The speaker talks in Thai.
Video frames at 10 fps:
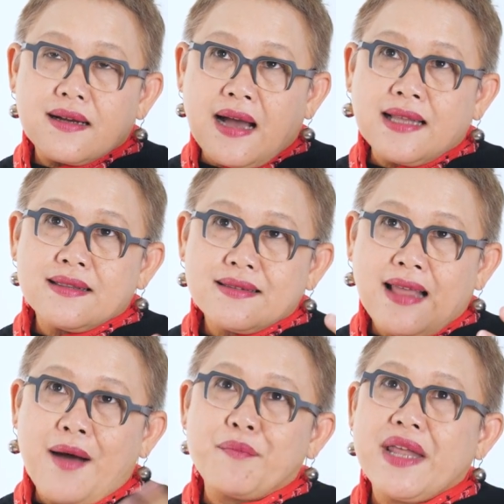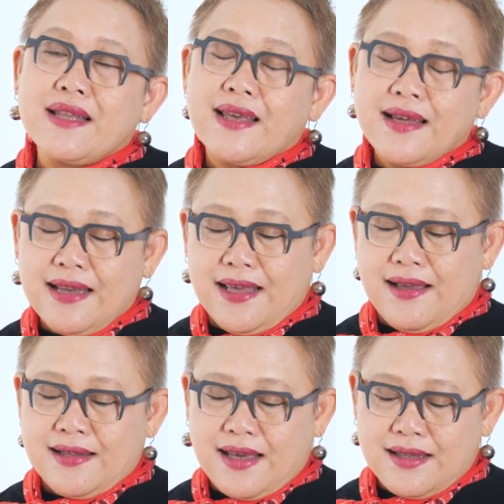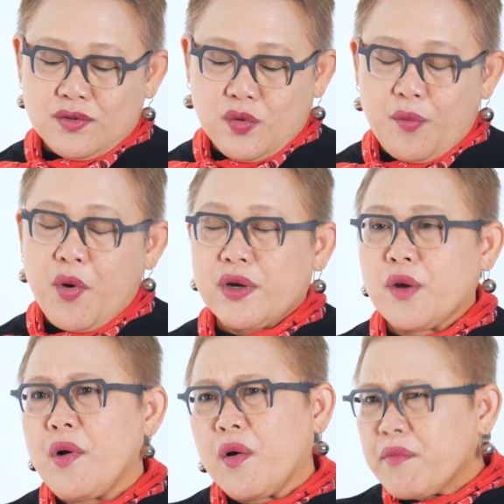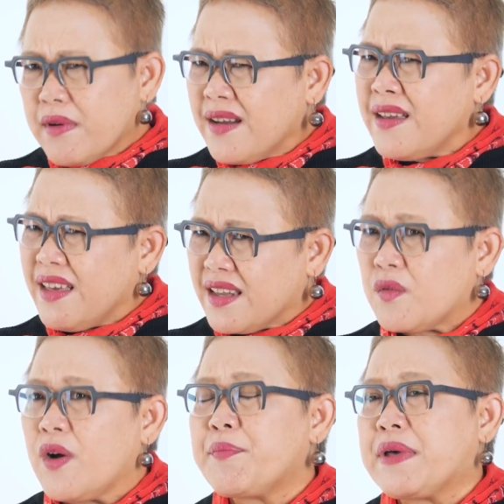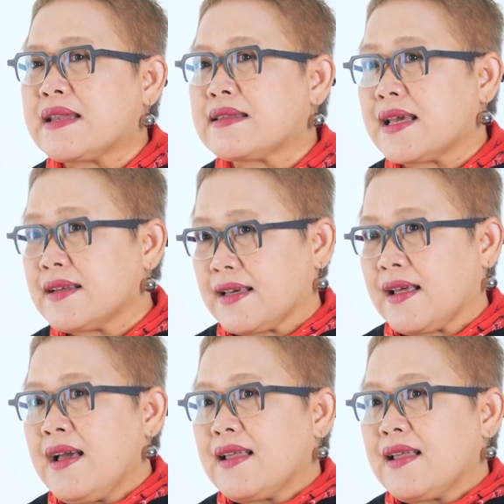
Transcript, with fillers: การทำเนี่ยเทคนิคอาจารย์สุรพลก็บอกก็เห็นว่าเป็นเทคนิค